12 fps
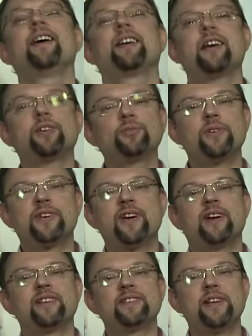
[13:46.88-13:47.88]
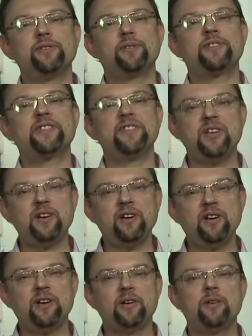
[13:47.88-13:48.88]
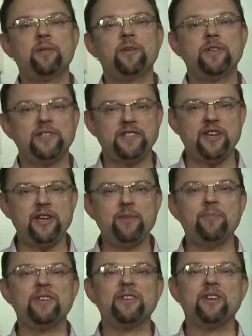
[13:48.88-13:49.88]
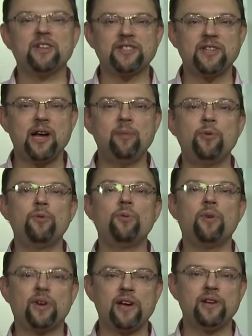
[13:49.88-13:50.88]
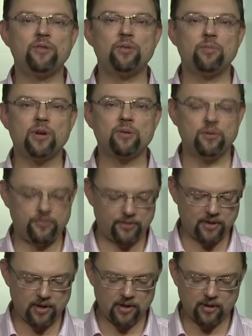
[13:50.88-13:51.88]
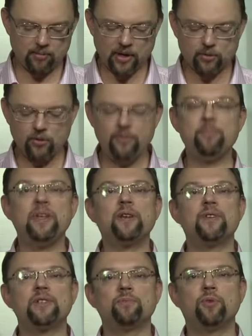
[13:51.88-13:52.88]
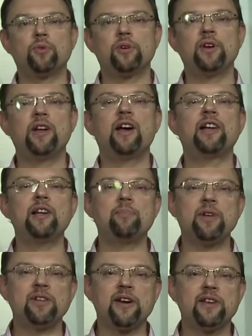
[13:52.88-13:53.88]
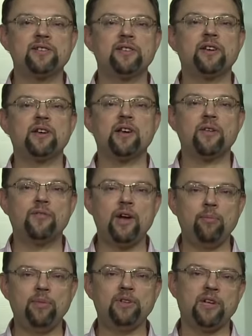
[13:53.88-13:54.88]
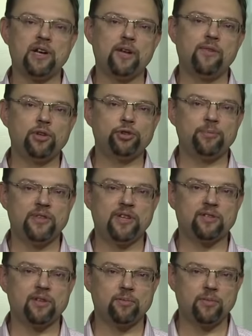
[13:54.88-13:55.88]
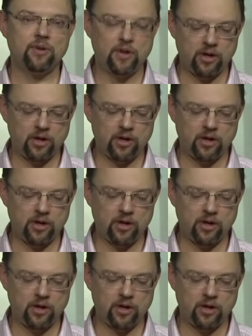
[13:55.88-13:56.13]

Как только сойдет снег, сеем самую раннюю морковь. Морковь – первый сбор. Она понравится как вам, так и вашим деткам.